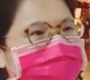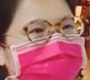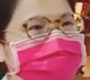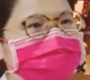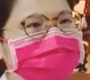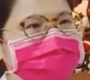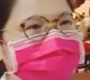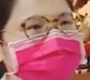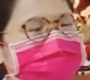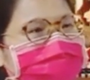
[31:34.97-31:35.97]
禅禅
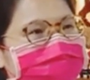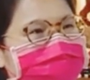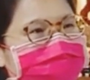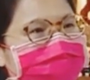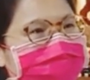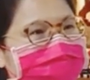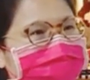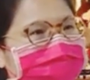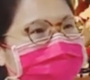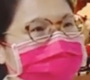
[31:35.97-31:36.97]
坐的时候会不会睡着？
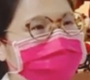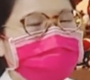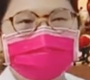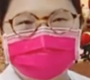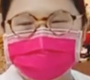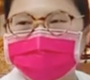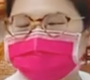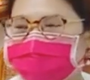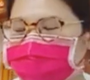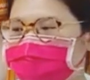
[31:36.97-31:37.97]
管
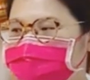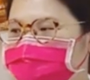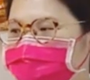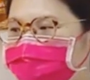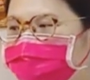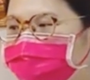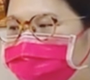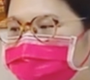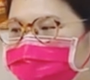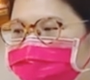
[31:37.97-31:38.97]
这个就很难对
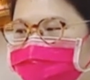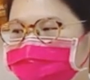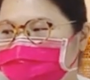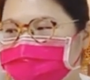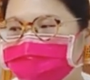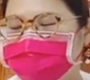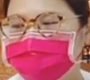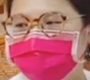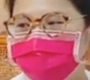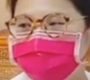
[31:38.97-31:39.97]
治。你们
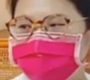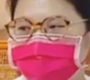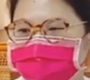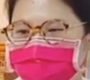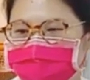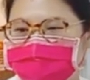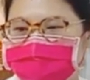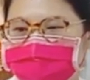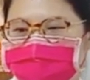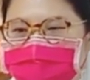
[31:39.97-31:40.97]
靠，你们用了多少
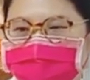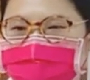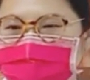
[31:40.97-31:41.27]
时间对